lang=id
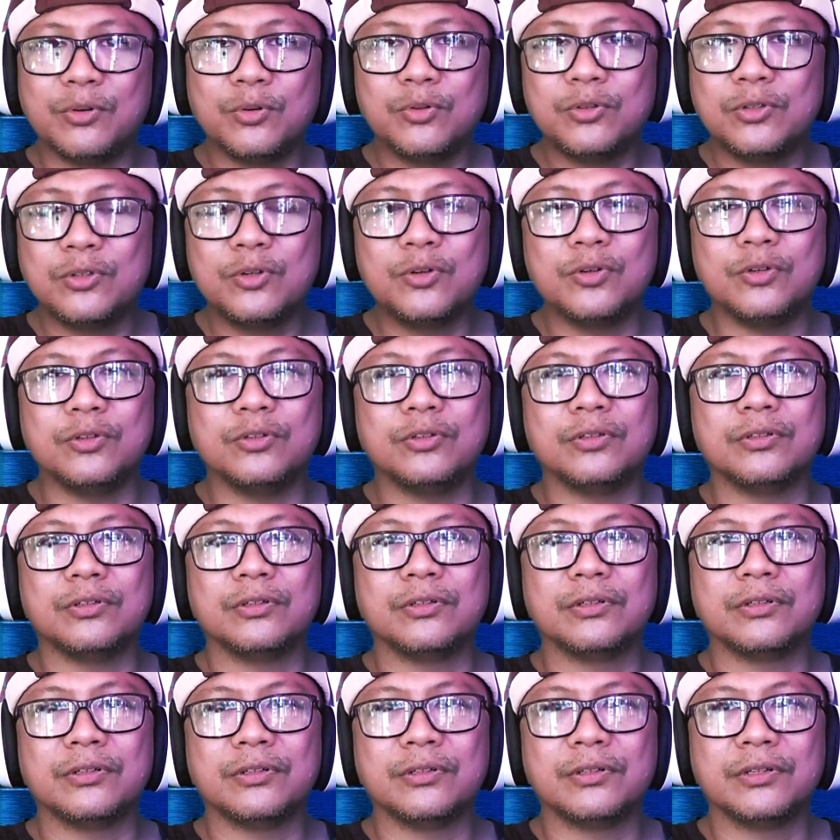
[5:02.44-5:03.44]
beruntun.
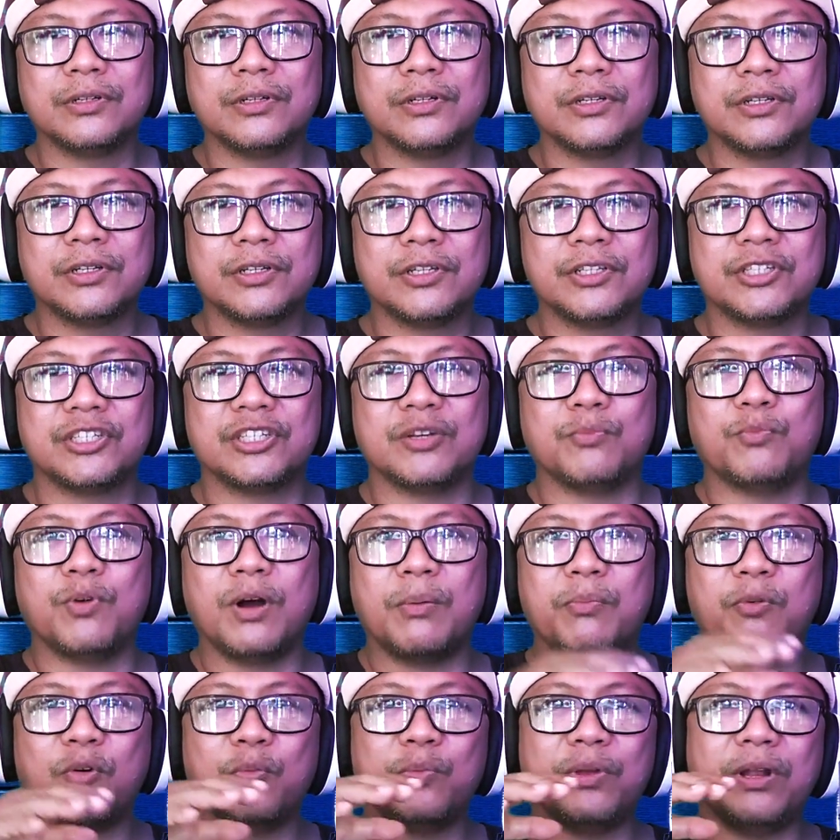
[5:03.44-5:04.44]

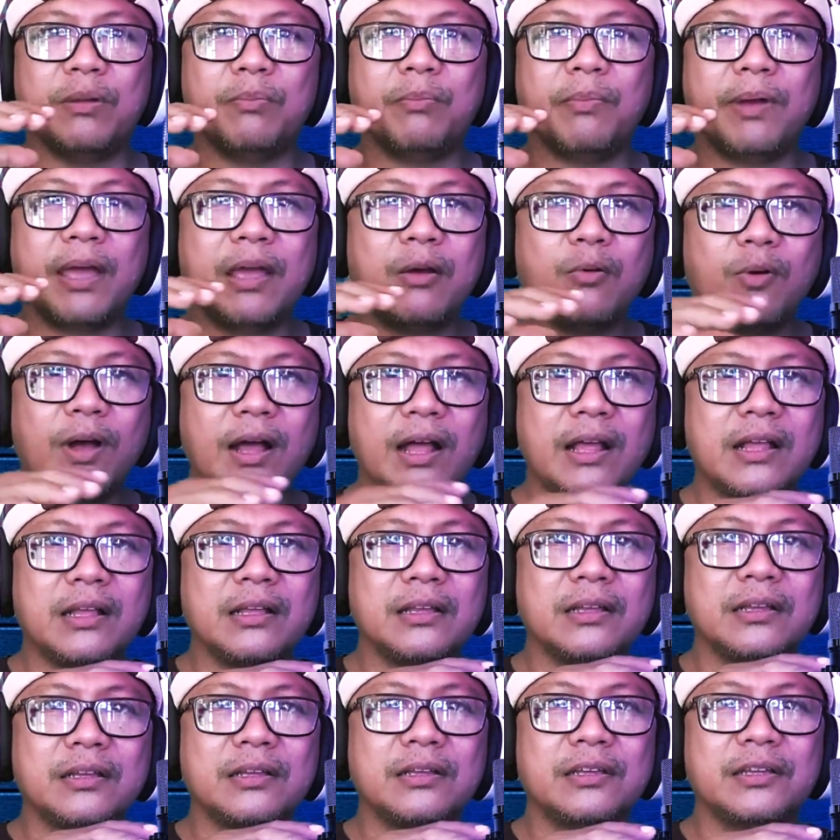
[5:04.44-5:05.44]
Sebuah mobil mewah
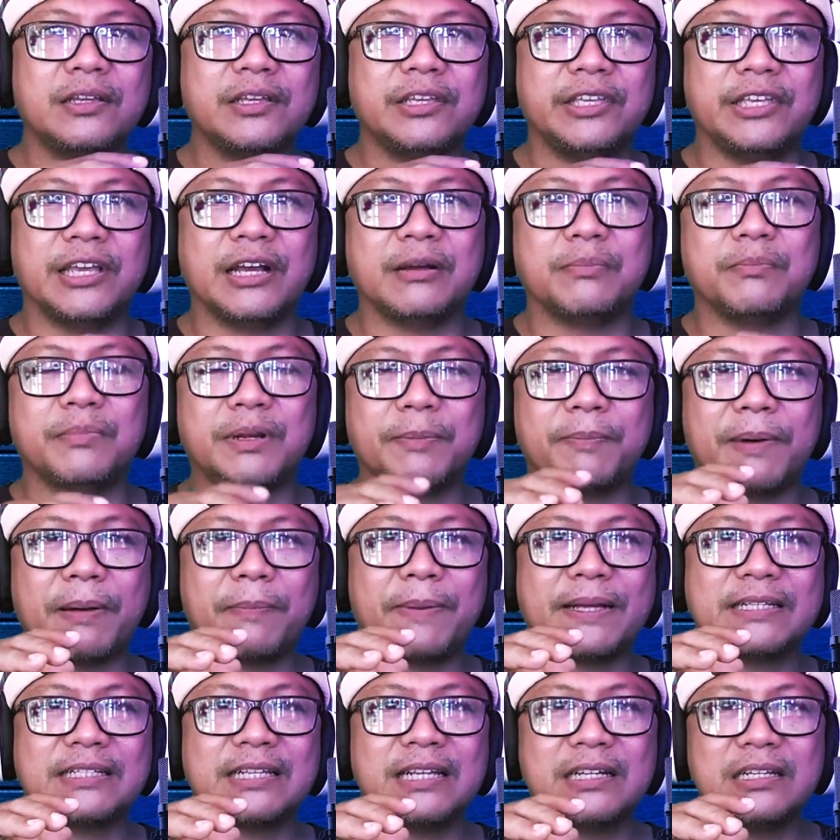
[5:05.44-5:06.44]
yang
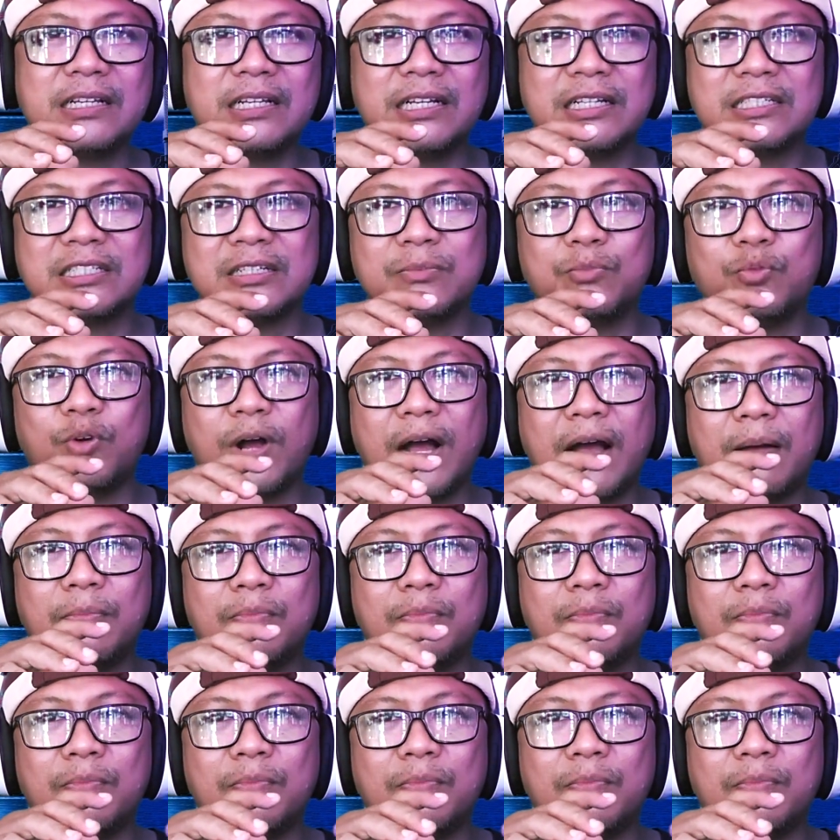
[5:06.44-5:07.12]
berpapasan dengan sebuah